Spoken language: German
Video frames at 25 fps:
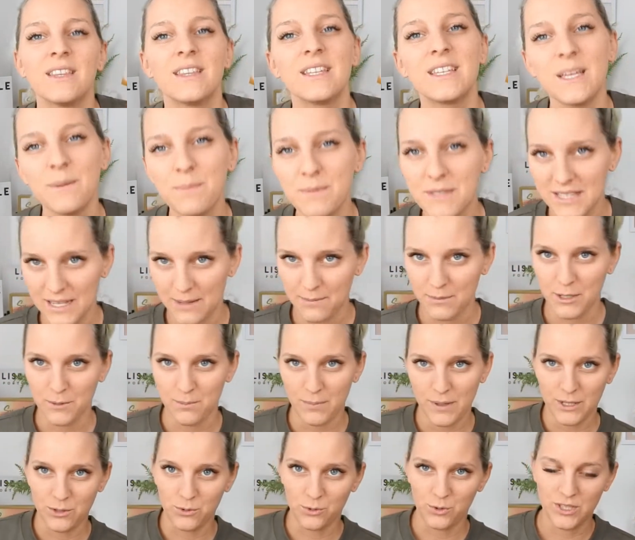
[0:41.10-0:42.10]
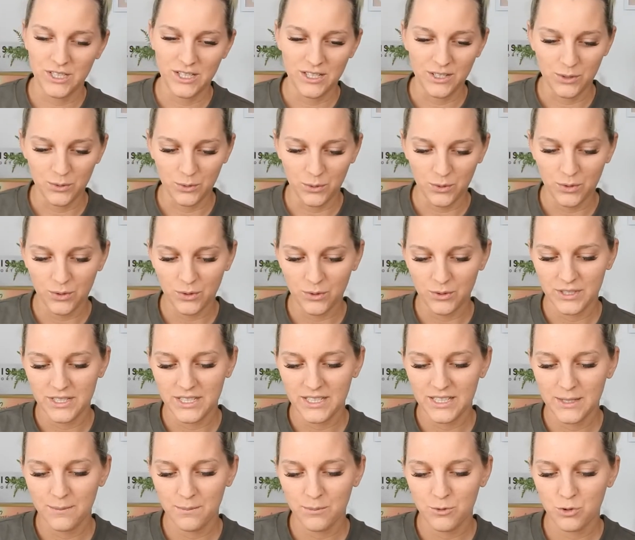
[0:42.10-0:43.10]
Die gibt es nämlich bei Nutino und
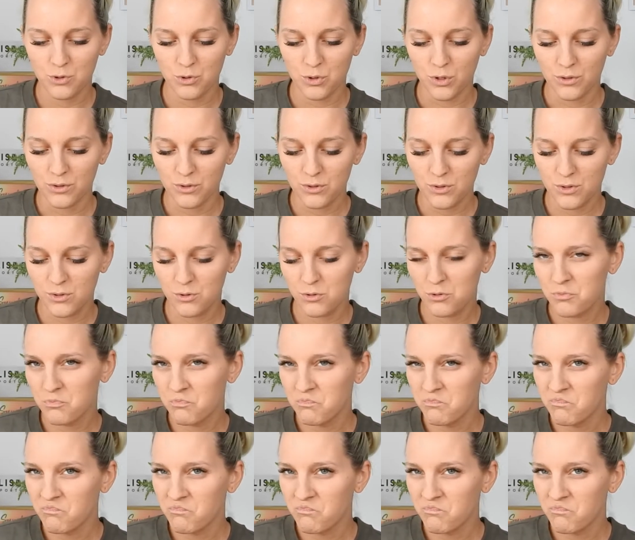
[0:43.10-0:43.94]
die gibt es sonst